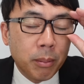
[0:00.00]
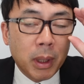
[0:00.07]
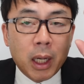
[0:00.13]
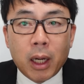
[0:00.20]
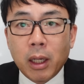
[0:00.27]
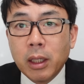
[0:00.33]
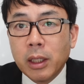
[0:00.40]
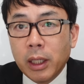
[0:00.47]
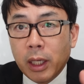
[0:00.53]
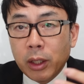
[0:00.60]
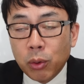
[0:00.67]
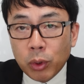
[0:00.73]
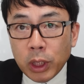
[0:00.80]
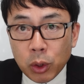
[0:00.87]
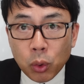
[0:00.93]
まあ
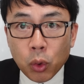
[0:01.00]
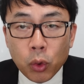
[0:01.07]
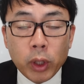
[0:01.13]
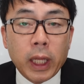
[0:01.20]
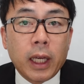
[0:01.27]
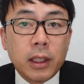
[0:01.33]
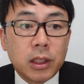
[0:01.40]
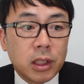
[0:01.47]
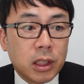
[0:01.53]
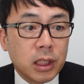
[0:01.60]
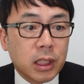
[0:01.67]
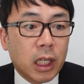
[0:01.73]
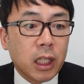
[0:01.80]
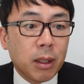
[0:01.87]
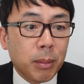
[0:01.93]
いろんなところで
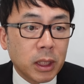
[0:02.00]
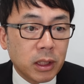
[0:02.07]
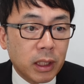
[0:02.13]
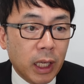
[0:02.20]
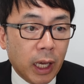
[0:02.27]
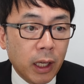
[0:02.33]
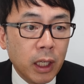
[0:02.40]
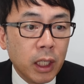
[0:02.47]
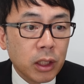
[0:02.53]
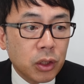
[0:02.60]
実施されてまして、